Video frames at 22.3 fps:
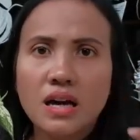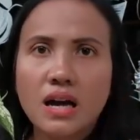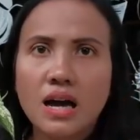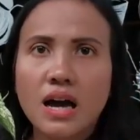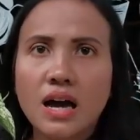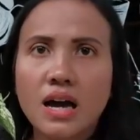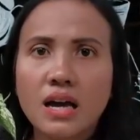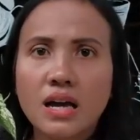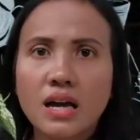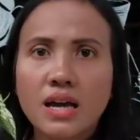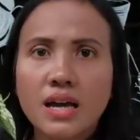
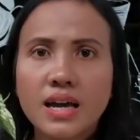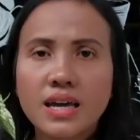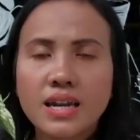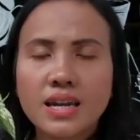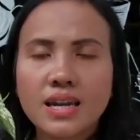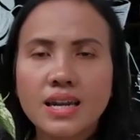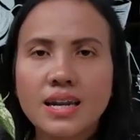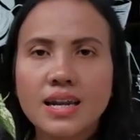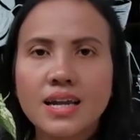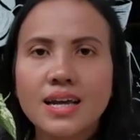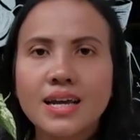
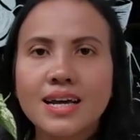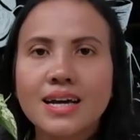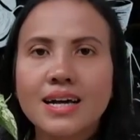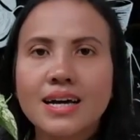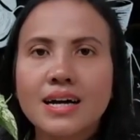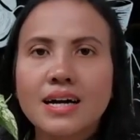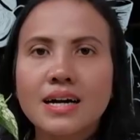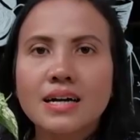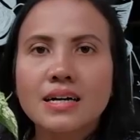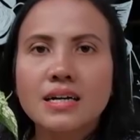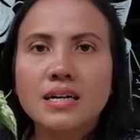agar
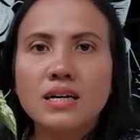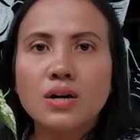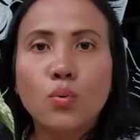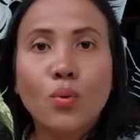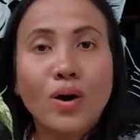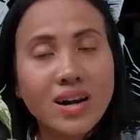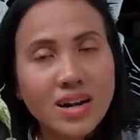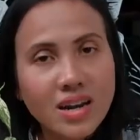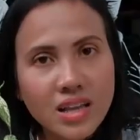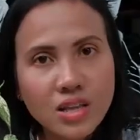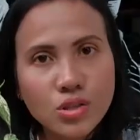eh,
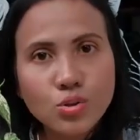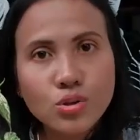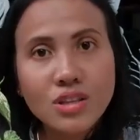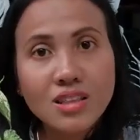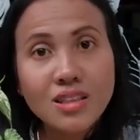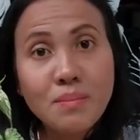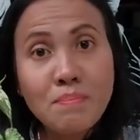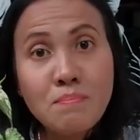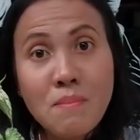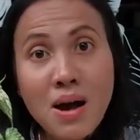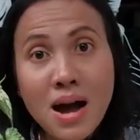warna itu tetap